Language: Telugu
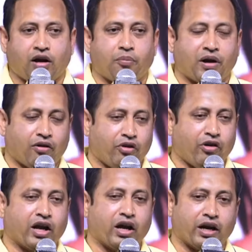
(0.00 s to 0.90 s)
మా
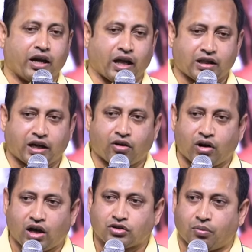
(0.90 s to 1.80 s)
వివేక్ గారికి అందరికీ
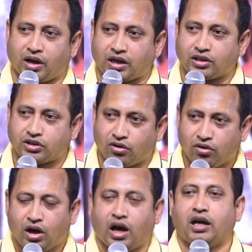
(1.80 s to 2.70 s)
కూడా శుభాకాంక్షలు
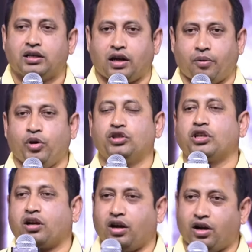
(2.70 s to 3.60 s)
ఆ
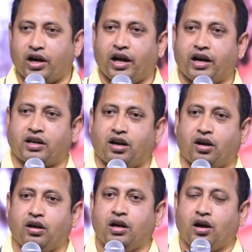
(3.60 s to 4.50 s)
మ్యూజిక్ డైరెక్టర్
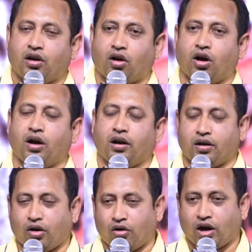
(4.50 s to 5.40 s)
గౌ
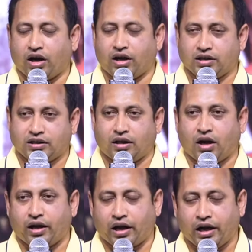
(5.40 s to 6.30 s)
గౌరవ
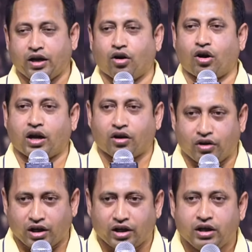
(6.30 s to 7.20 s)
హరి గౌరవ్ గారు
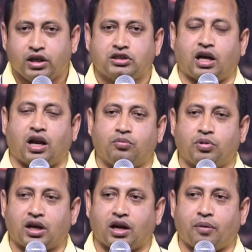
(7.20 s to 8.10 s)
కూడా చాలా
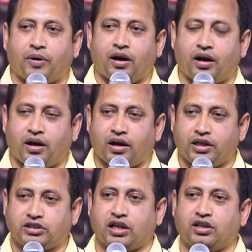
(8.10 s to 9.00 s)
అద్భుతంగా
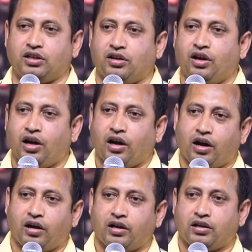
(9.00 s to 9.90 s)
ఇచ్చారు
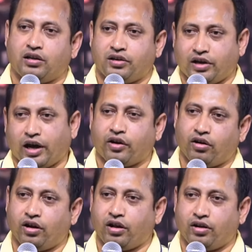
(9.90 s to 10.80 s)
థ్యాంక్ యూ
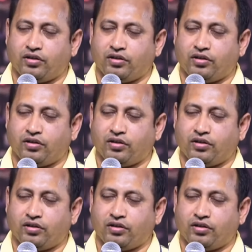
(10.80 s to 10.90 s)
అండ్